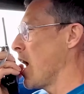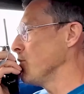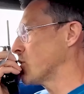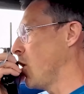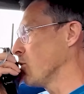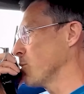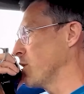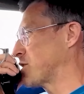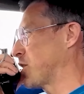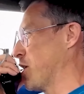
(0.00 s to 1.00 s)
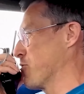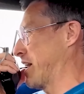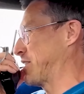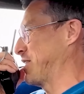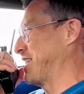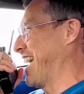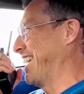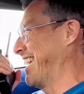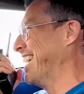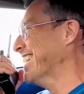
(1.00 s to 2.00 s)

No le has dicho en qué dirección, Gianni.